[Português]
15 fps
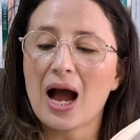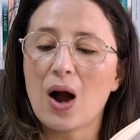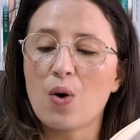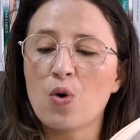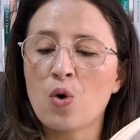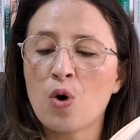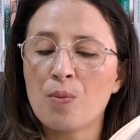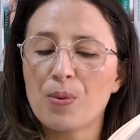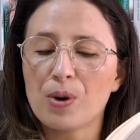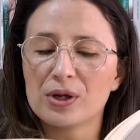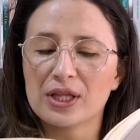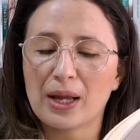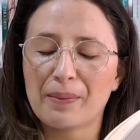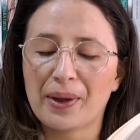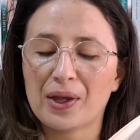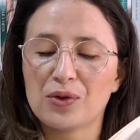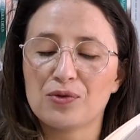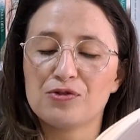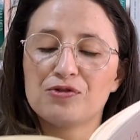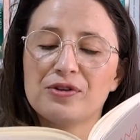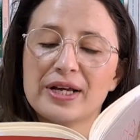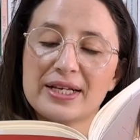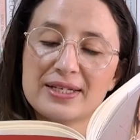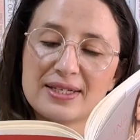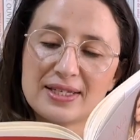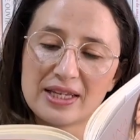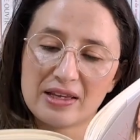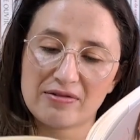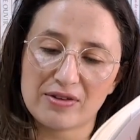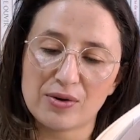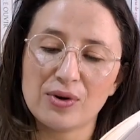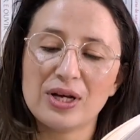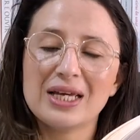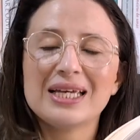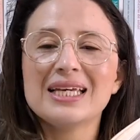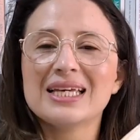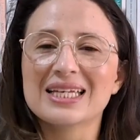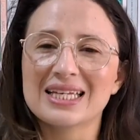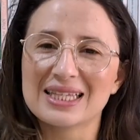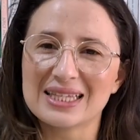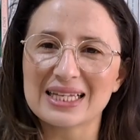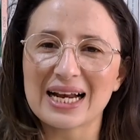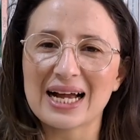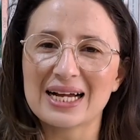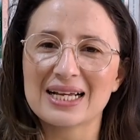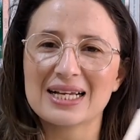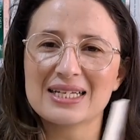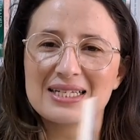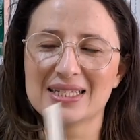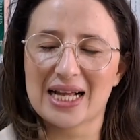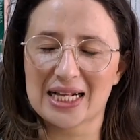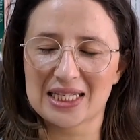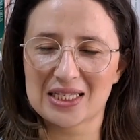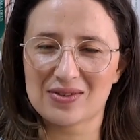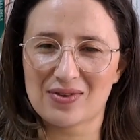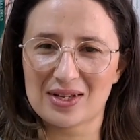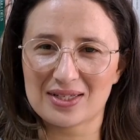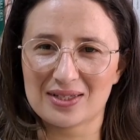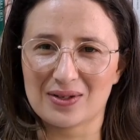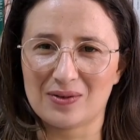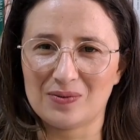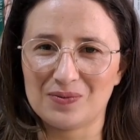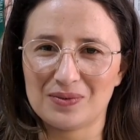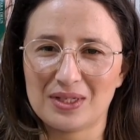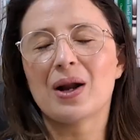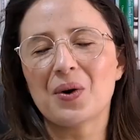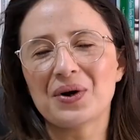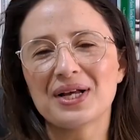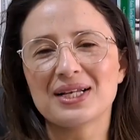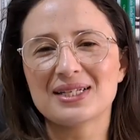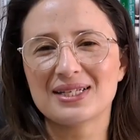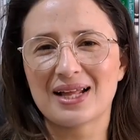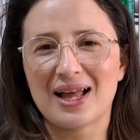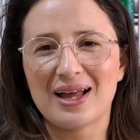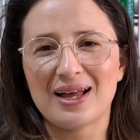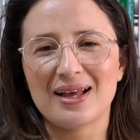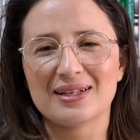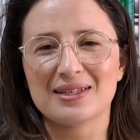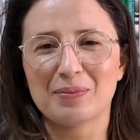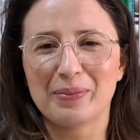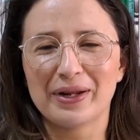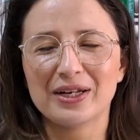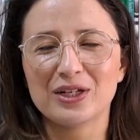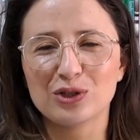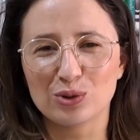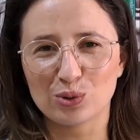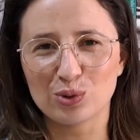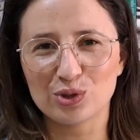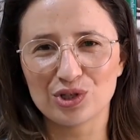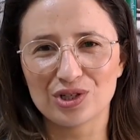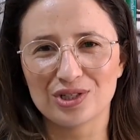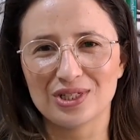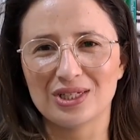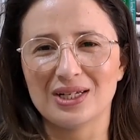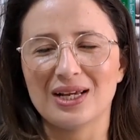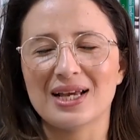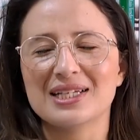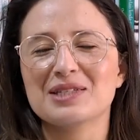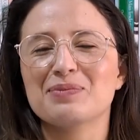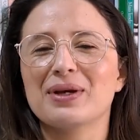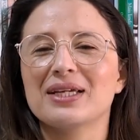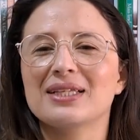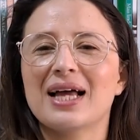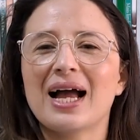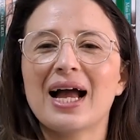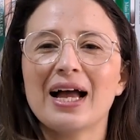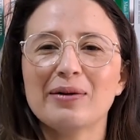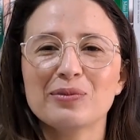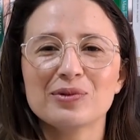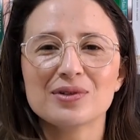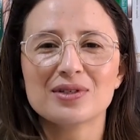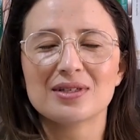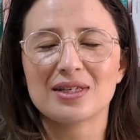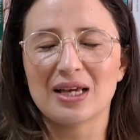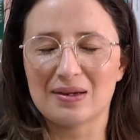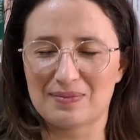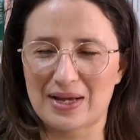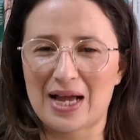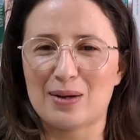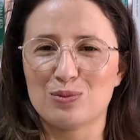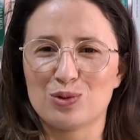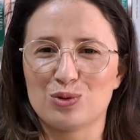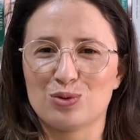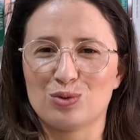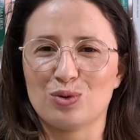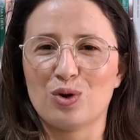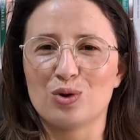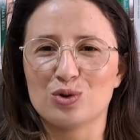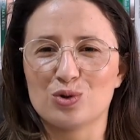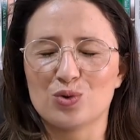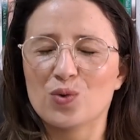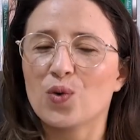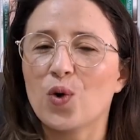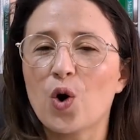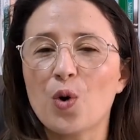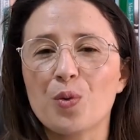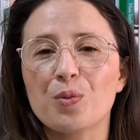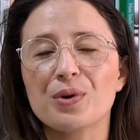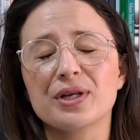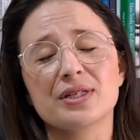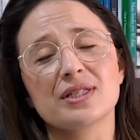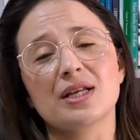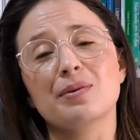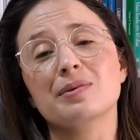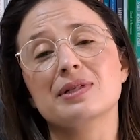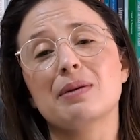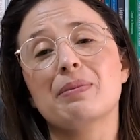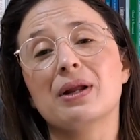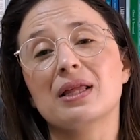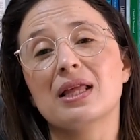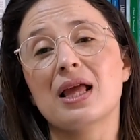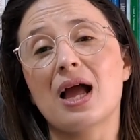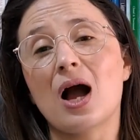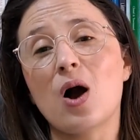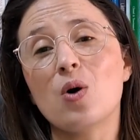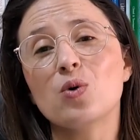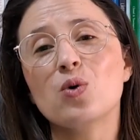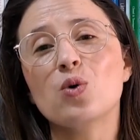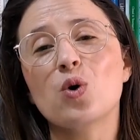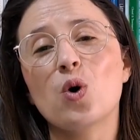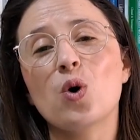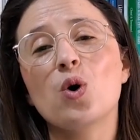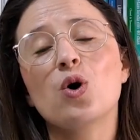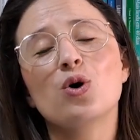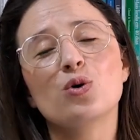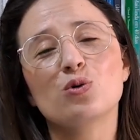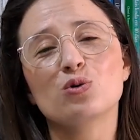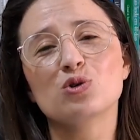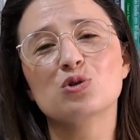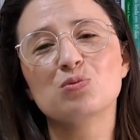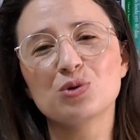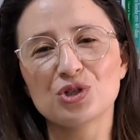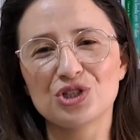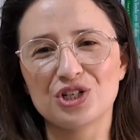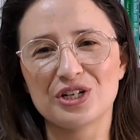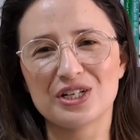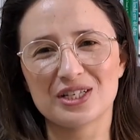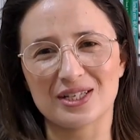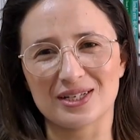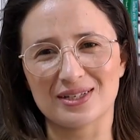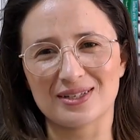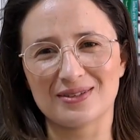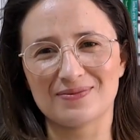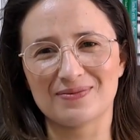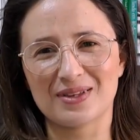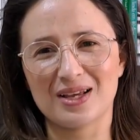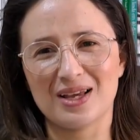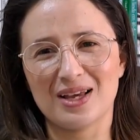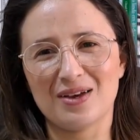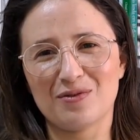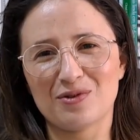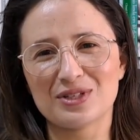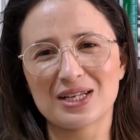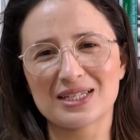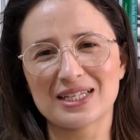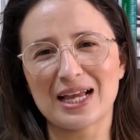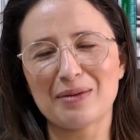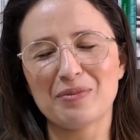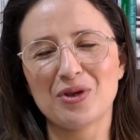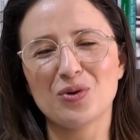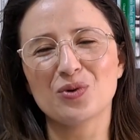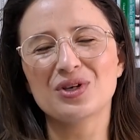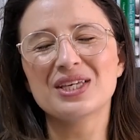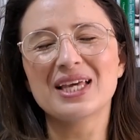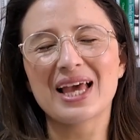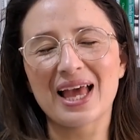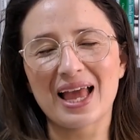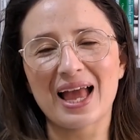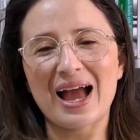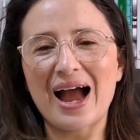a um comportamento flexível e que traga satisfação. Para alcançar essa plenitude de respeitarmos e amarmos o nosso corpo, precisamos aprender algo com os budistas. Você sabe o que é